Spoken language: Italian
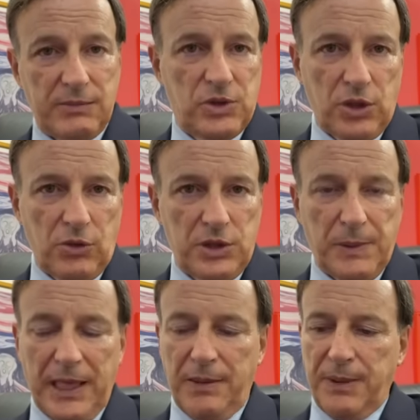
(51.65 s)
Cerco di
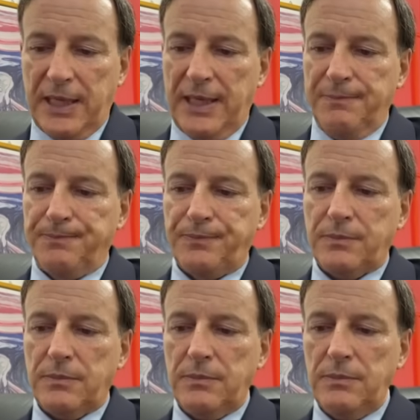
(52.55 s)
spiegare perché.
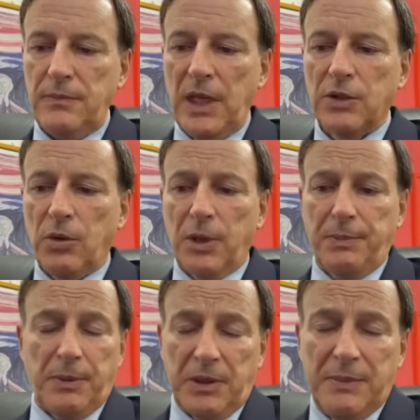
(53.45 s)
Tomori
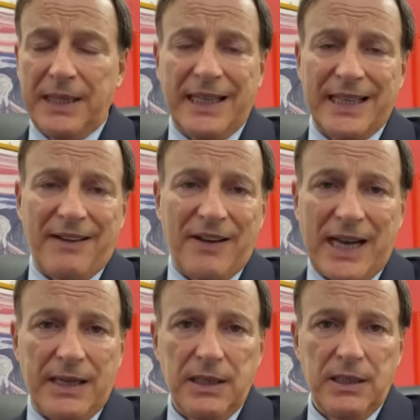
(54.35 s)
probabilmente
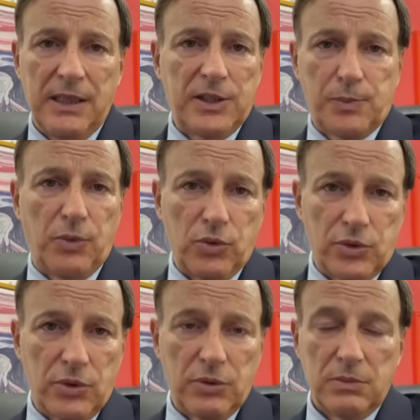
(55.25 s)
andava
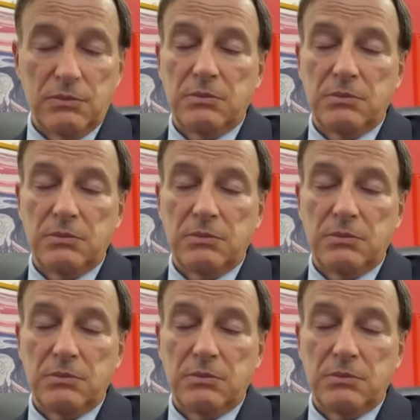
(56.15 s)
espulso.